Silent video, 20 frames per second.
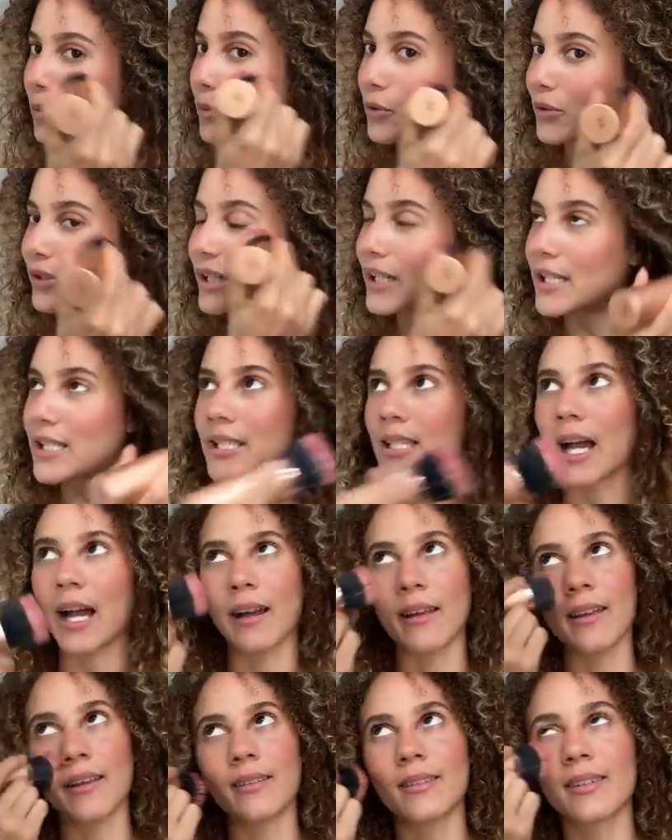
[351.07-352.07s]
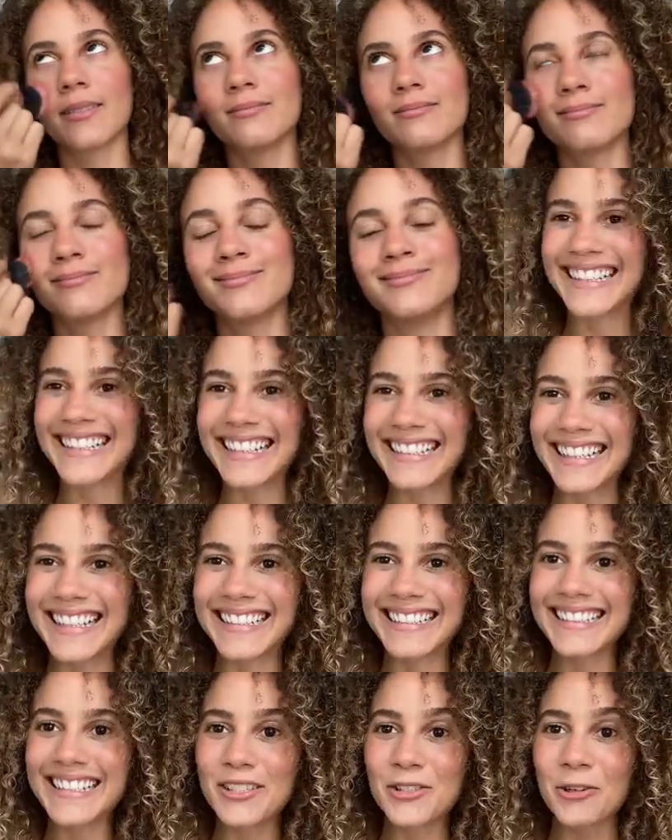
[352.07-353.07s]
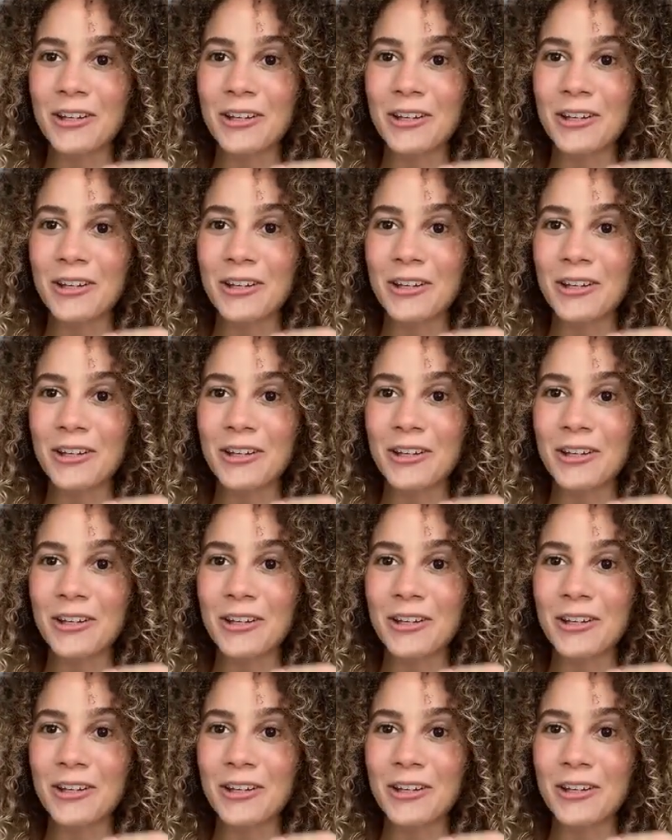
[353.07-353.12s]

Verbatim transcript: bon, ok, j'arrête. Cette technique,